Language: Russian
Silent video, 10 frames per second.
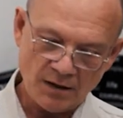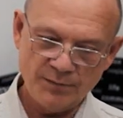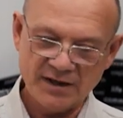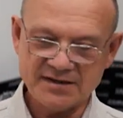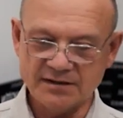
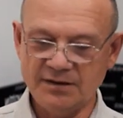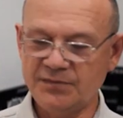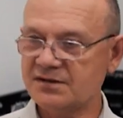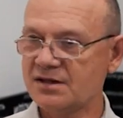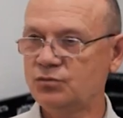
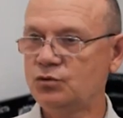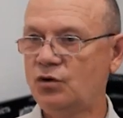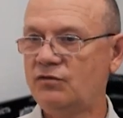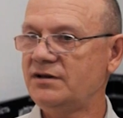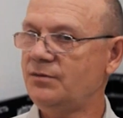присадебно
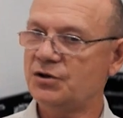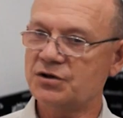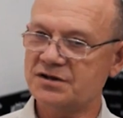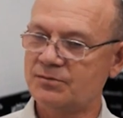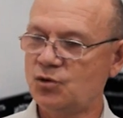забудова, не
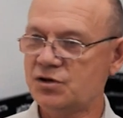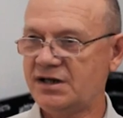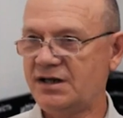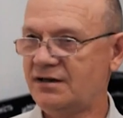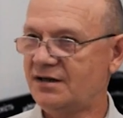пишется,
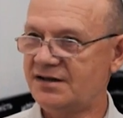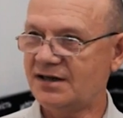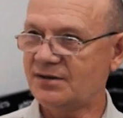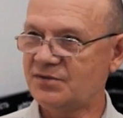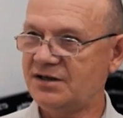можно или
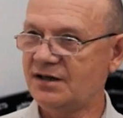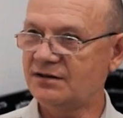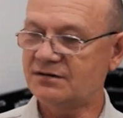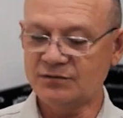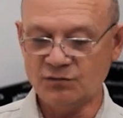нельзя там
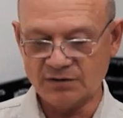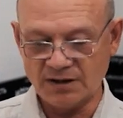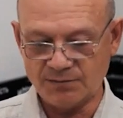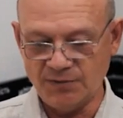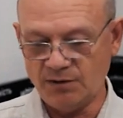сделать, но
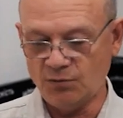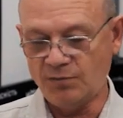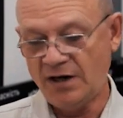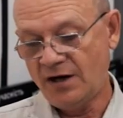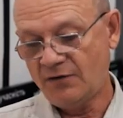как
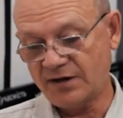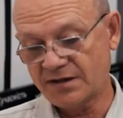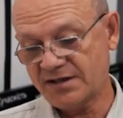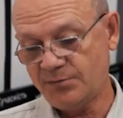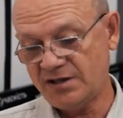минимум в
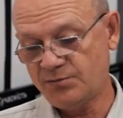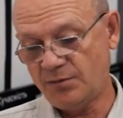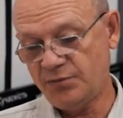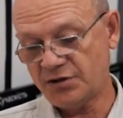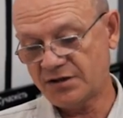конце
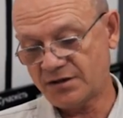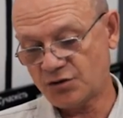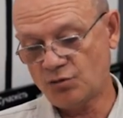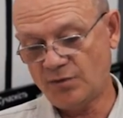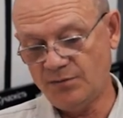письма пишется,
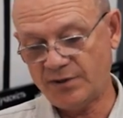что мои